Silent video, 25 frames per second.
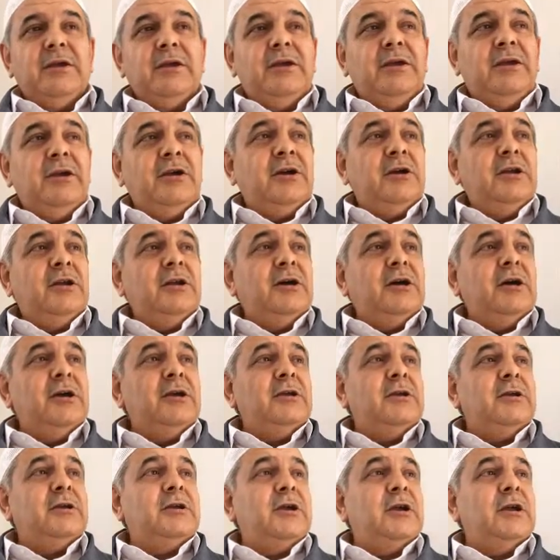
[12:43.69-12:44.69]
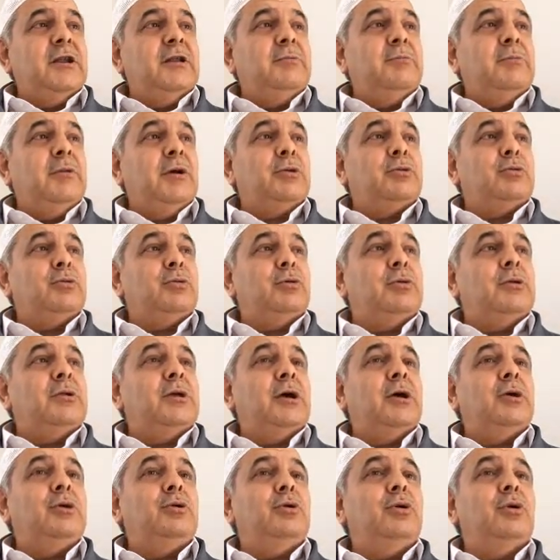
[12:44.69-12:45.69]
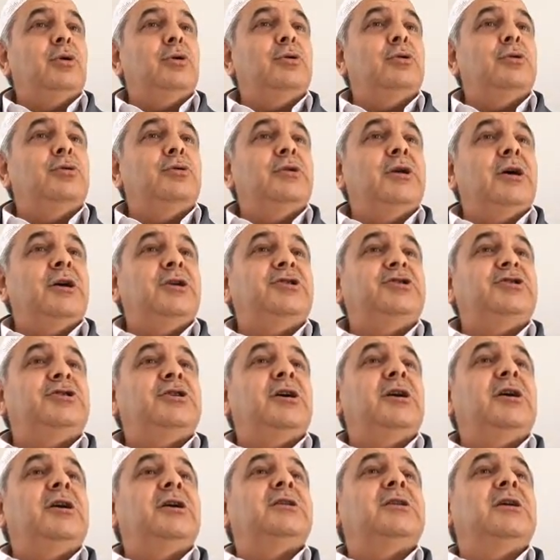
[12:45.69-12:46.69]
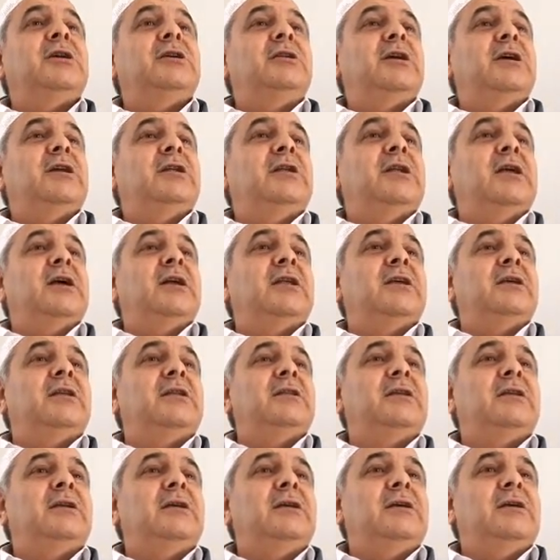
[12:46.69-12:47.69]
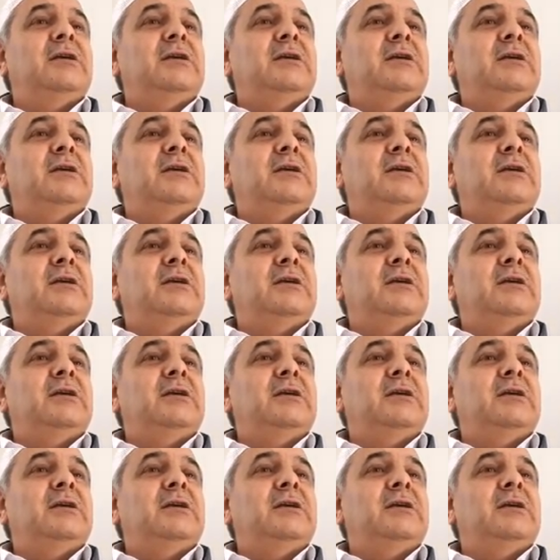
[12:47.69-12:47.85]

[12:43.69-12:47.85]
İ'la-i kelimetullah yolunda cihat edenlerin,